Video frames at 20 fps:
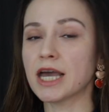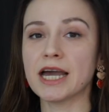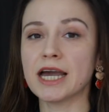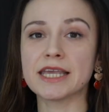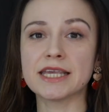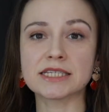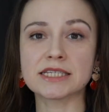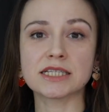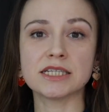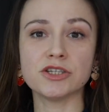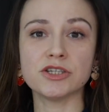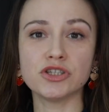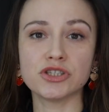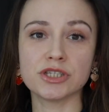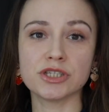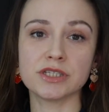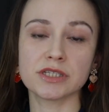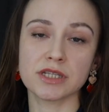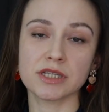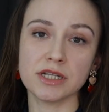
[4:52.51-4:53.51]
если
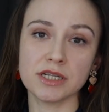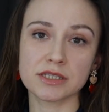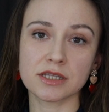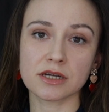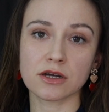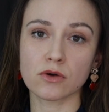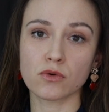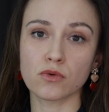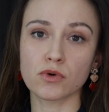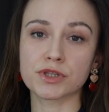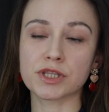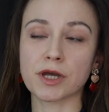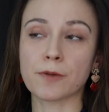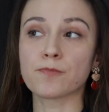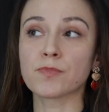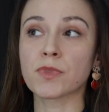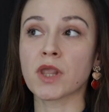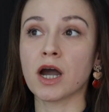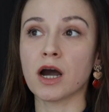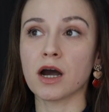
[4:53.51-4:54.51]
ищете на лето какой-то
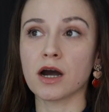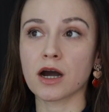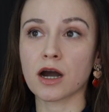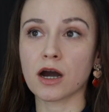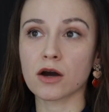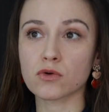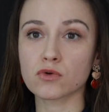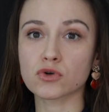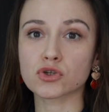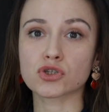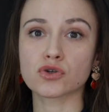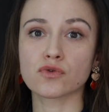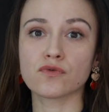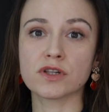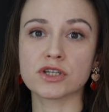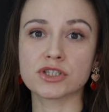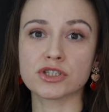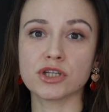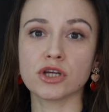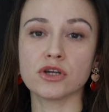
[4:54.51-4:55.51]
э, хороший
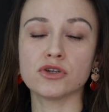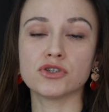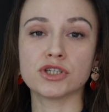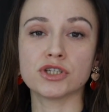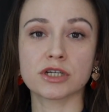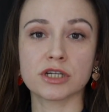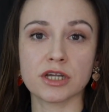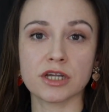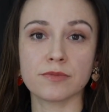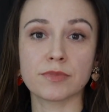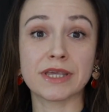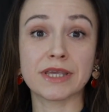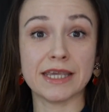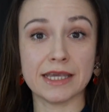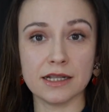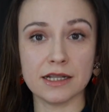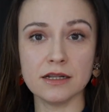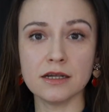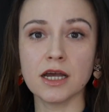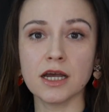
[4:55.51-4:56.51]
увлажняющий
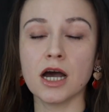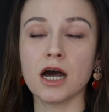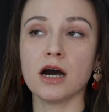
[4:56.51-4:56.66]
крем-гель,